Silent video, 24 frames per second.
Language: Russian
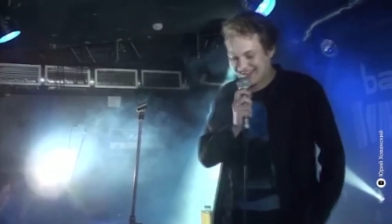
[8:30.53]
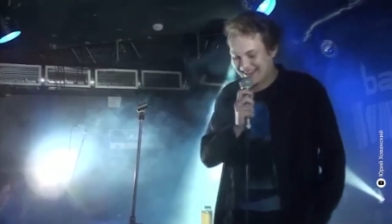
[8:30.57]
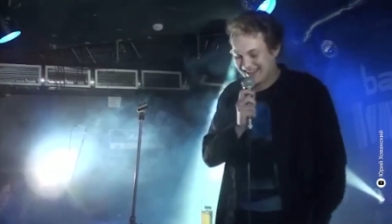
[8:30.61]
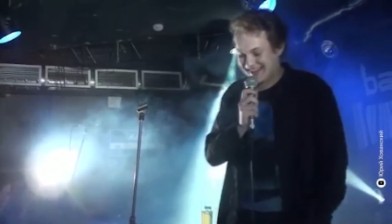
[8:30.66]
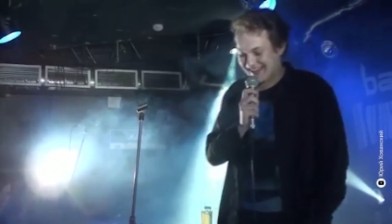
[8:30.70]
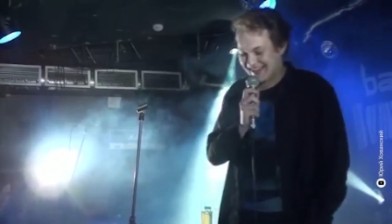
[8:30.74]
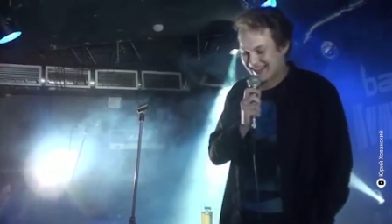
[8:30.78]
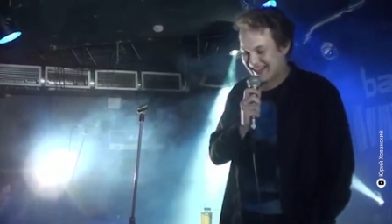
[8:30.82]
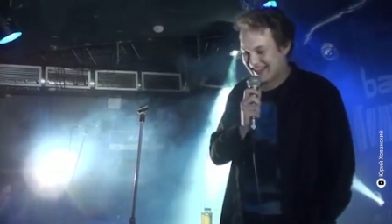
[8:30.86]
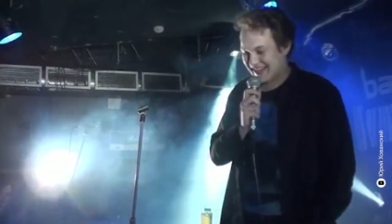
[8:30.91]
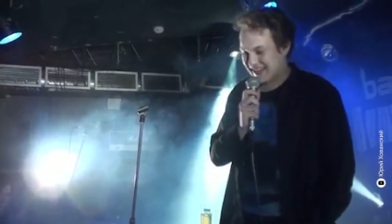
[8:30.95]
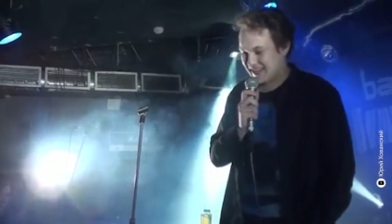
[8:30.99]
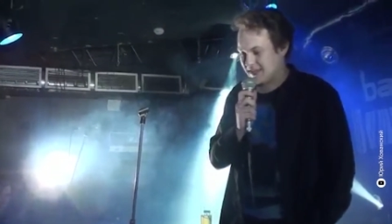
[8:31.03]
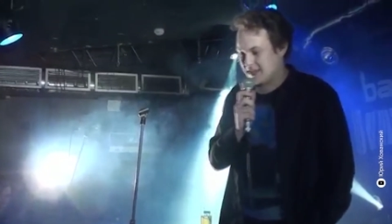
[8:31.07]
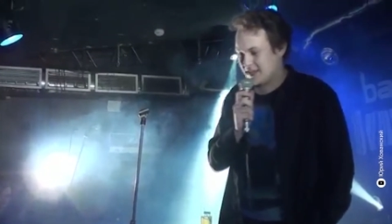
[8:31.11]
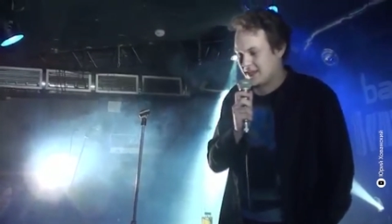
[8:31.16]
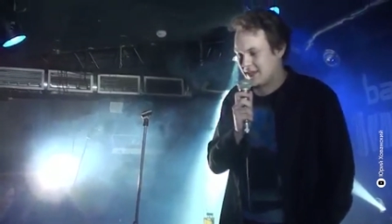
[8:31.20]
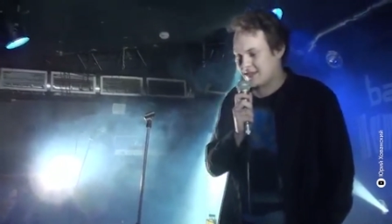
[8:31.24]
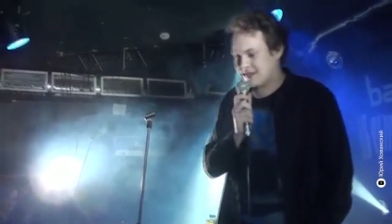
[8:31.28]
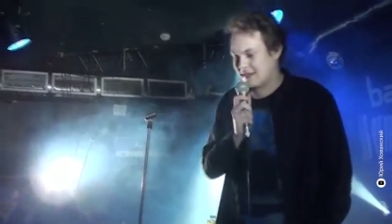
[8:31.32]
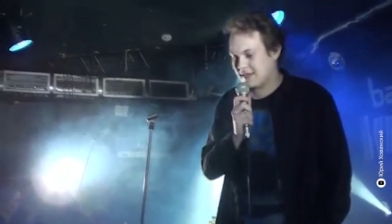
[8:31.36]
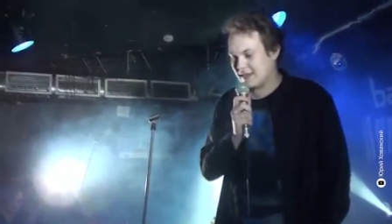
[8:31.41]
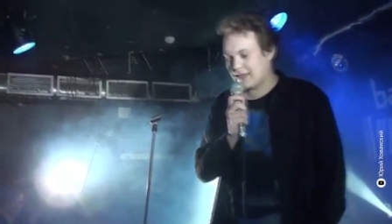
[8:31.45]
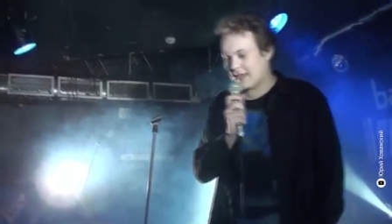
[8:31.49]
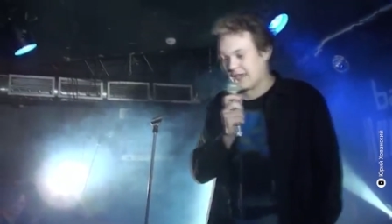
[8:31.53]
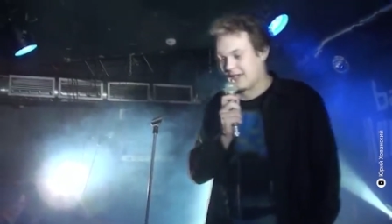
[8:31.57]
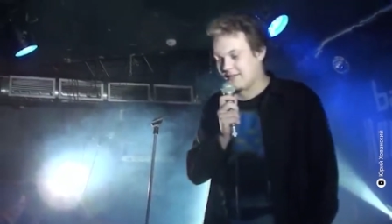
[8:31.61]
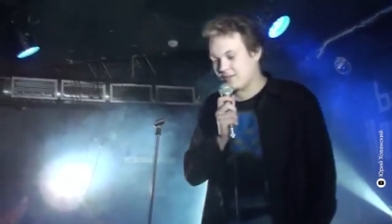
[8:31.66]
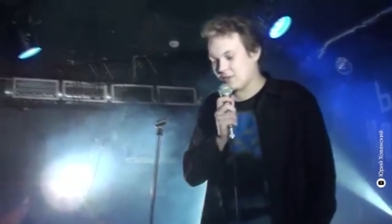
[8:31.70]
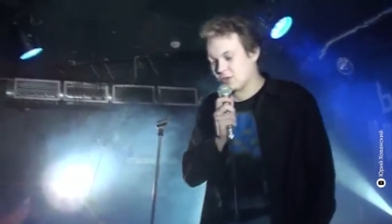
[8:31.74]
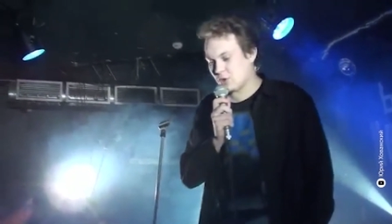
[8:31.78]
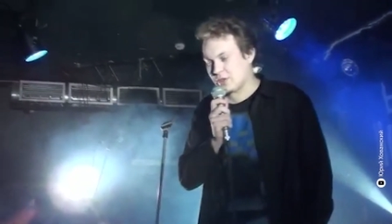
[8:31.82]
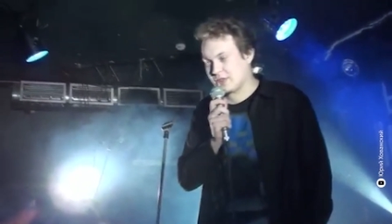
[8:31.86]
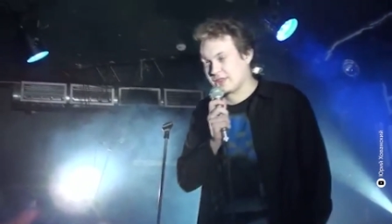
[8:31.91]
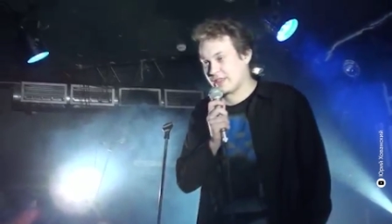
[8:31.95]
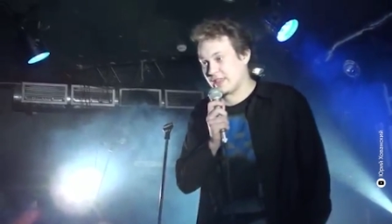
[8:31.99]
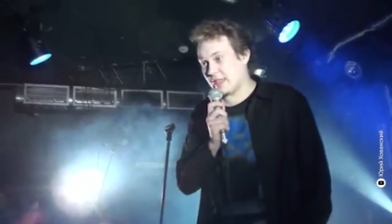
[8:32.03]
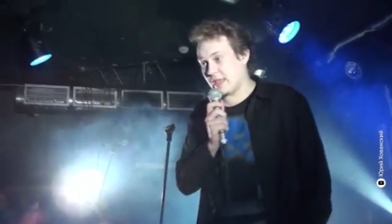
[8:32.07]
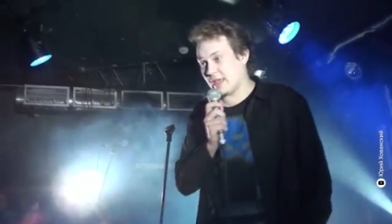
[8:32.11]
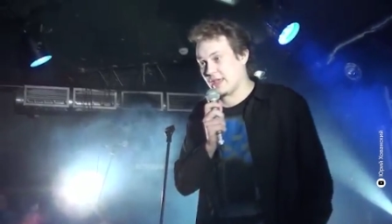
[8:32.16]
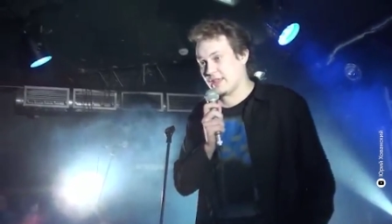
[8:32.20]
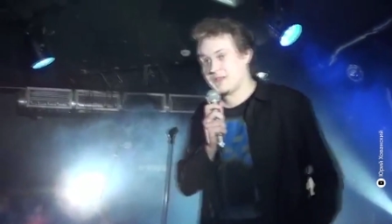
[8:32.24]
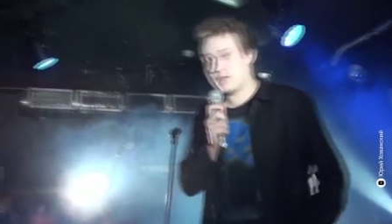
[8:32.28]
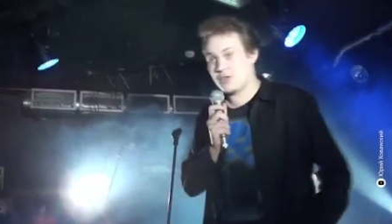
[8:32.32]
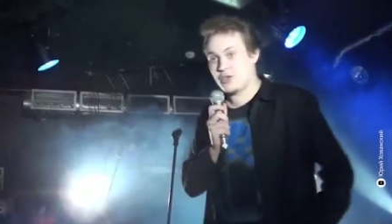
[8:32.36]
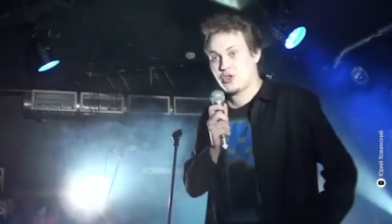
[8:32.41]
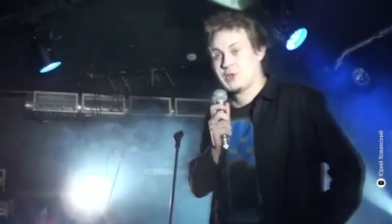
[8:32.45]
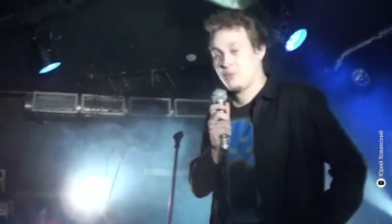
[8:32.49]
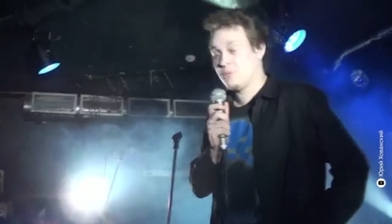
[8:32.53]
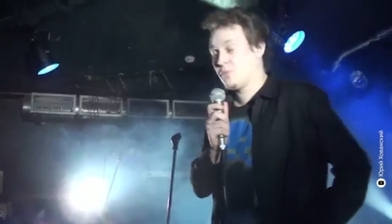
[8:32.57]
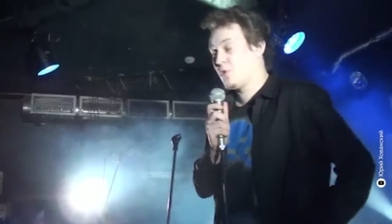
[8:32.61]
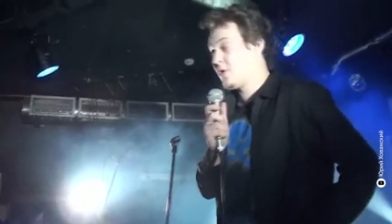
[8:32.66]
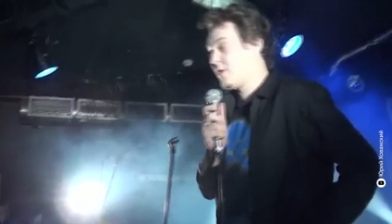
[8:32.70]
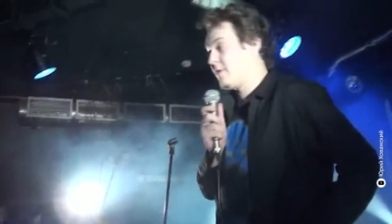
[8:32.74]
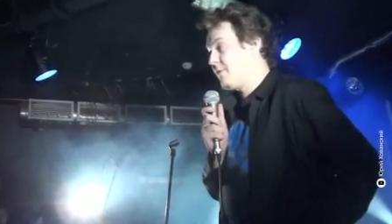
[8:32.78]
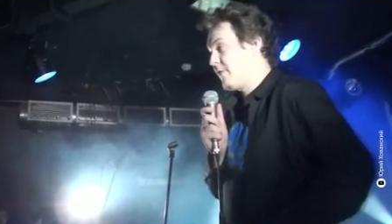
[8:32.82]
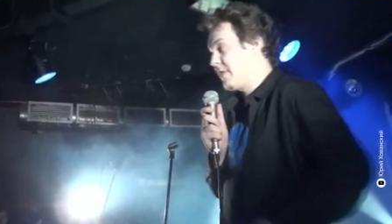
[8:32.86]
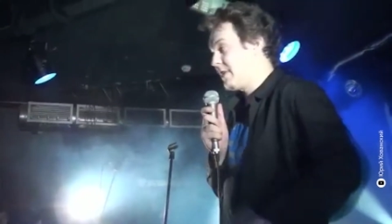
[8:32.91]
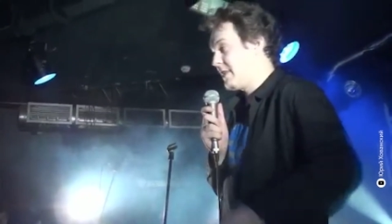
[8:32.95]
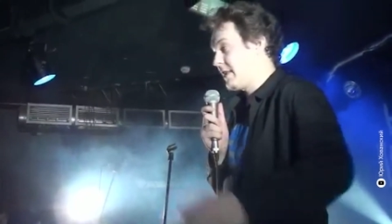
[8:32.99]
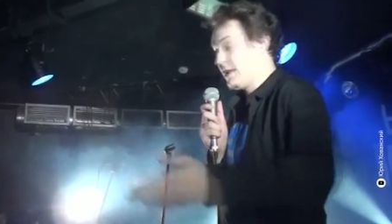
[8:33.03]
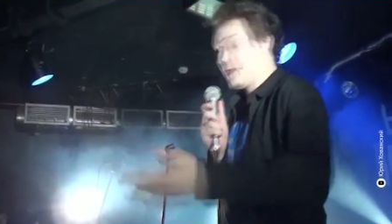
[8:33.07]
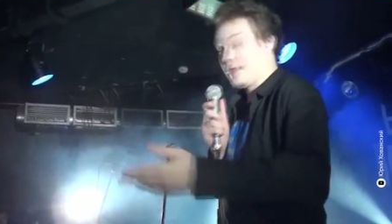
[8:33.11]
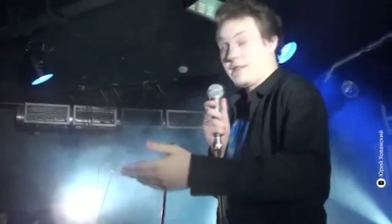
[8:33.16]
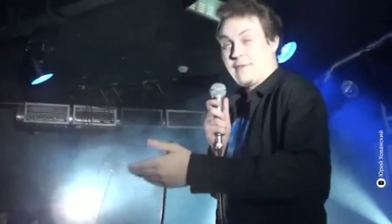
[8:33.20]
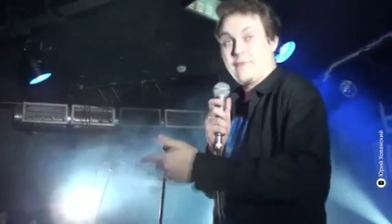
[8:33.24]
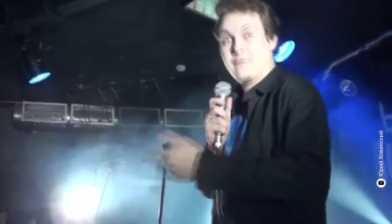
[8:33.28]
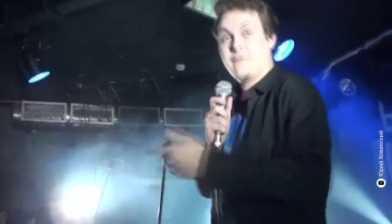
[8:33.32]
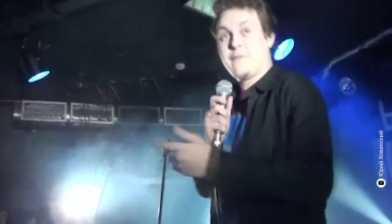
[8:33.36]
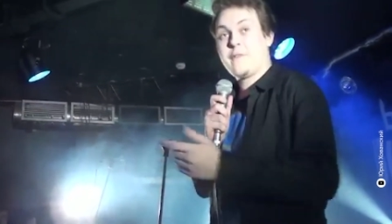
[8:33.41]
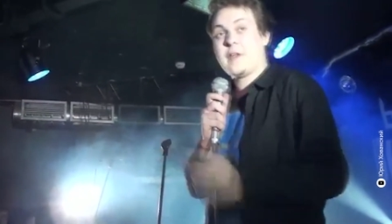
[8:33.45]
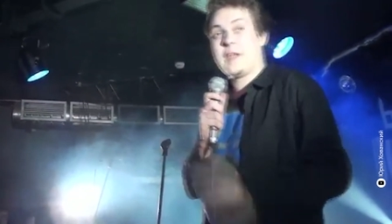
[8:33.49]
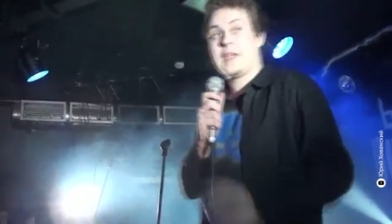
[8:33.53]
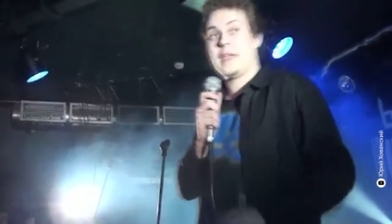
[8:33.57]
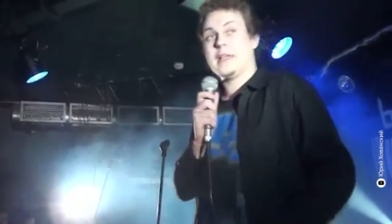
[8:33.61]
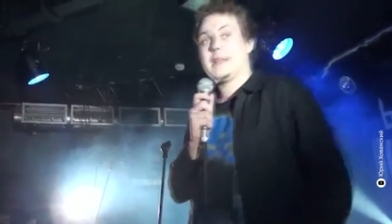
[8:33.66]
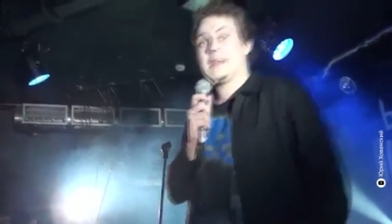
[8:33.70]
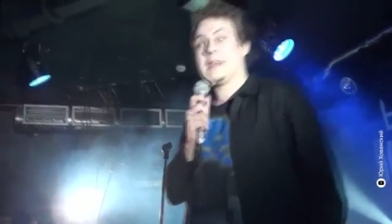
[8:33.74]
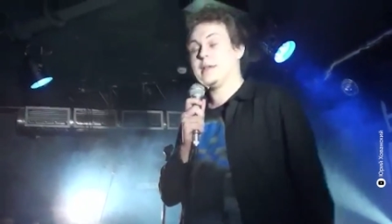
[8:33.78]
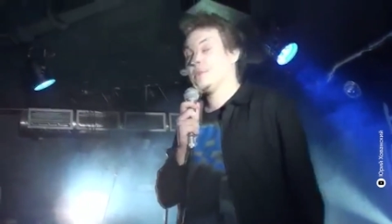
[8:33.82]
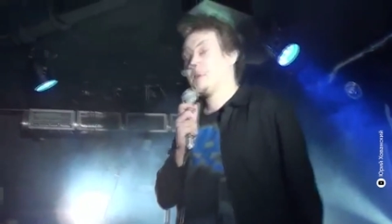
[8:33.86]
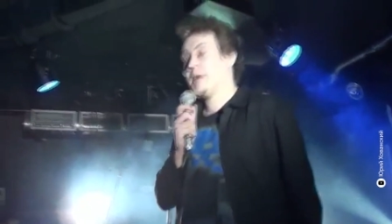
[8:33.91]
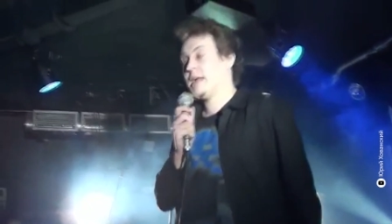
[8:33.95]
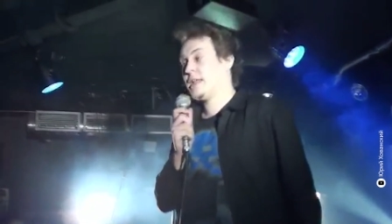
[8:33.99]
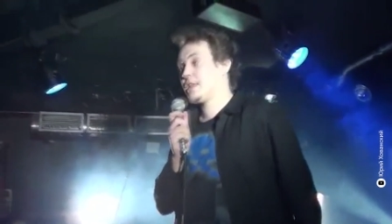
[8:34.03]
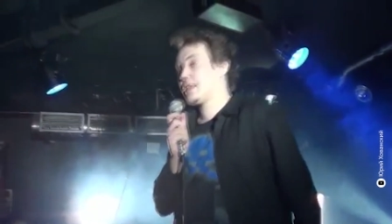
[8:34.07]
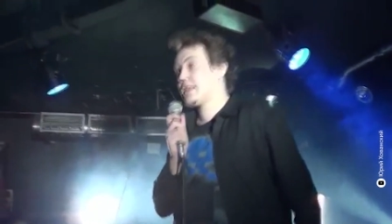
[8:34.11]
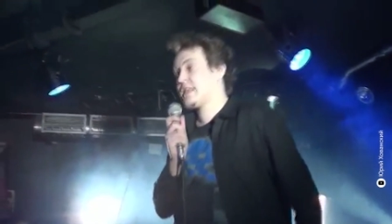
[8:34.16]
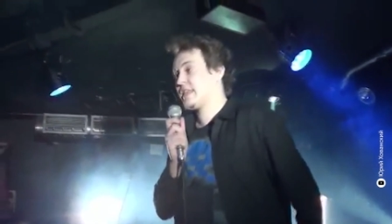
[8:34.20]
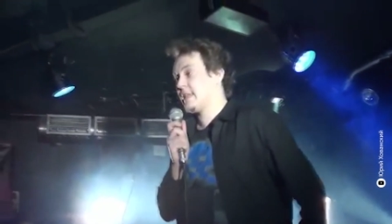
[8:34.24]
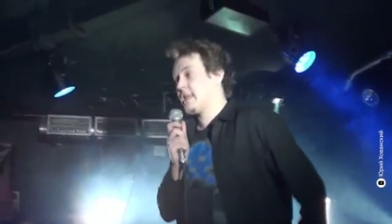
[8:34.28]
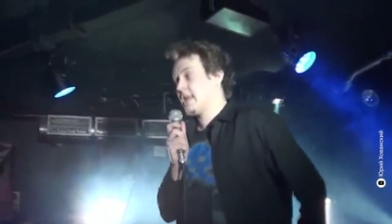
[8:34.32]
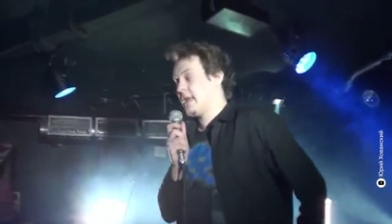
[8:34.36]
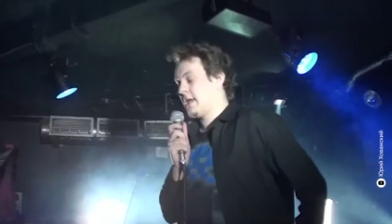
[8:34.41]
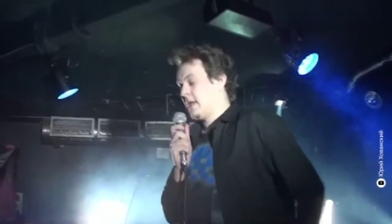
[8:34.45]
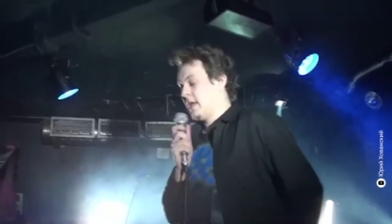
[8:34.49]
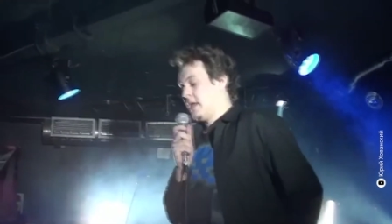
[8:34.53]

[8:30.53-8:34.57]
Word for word: Я вижу здесь очень много фанатов. И Рима, и Весна.